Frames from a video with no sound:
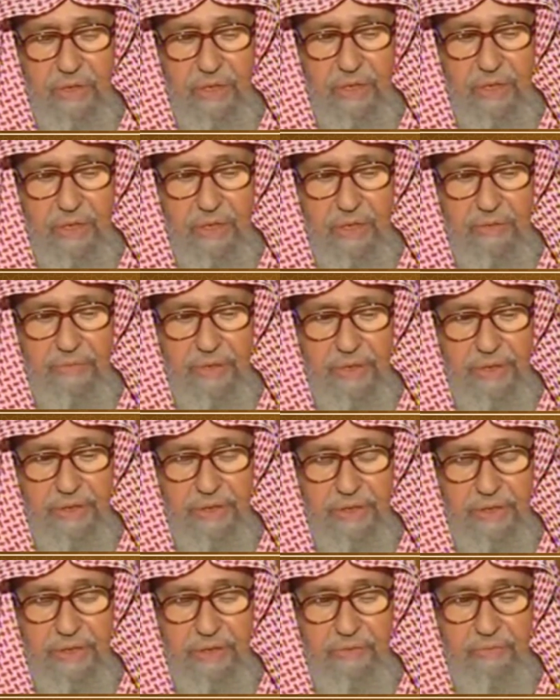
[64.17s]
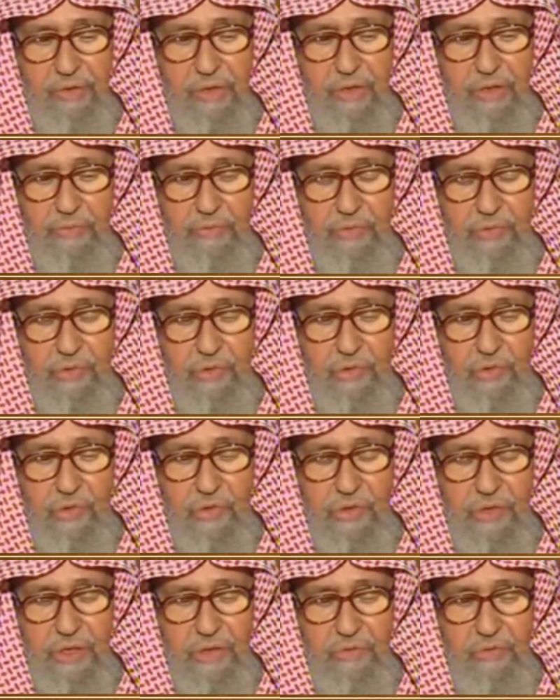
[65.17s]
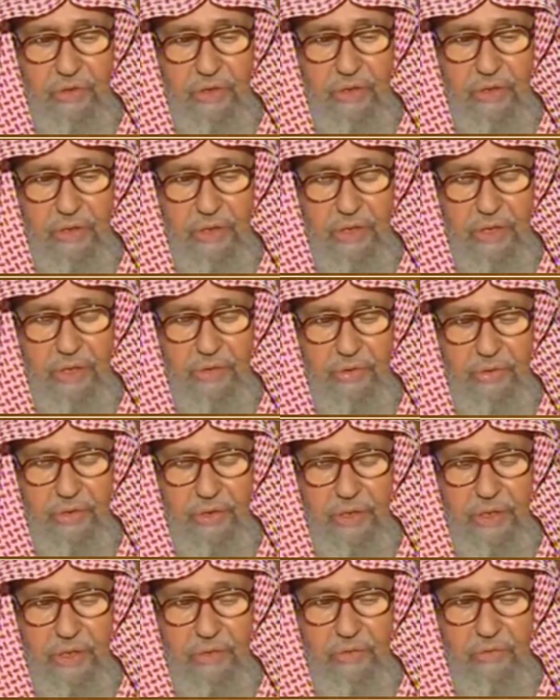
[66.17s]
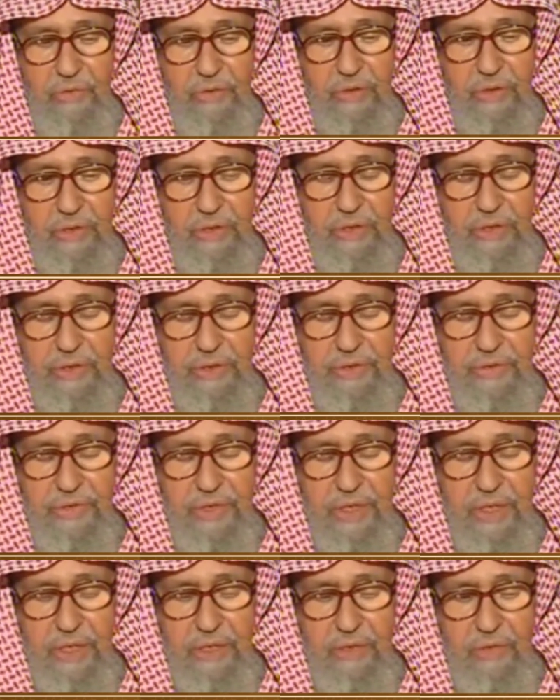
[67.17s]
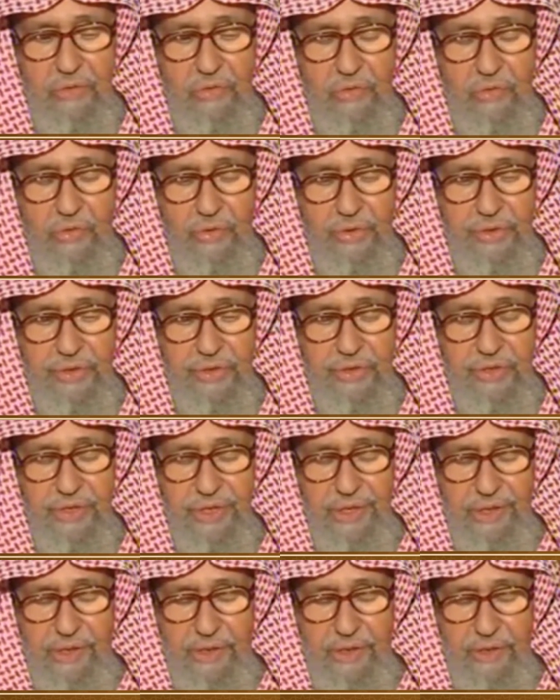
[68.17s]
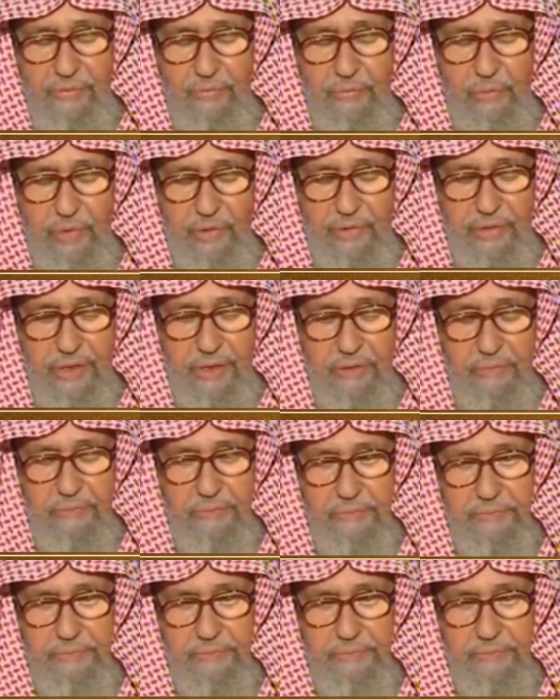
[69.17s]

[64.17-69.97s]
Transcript: على بيعه من البيوت أو الأراضي أو سائر عروض التجارة نعم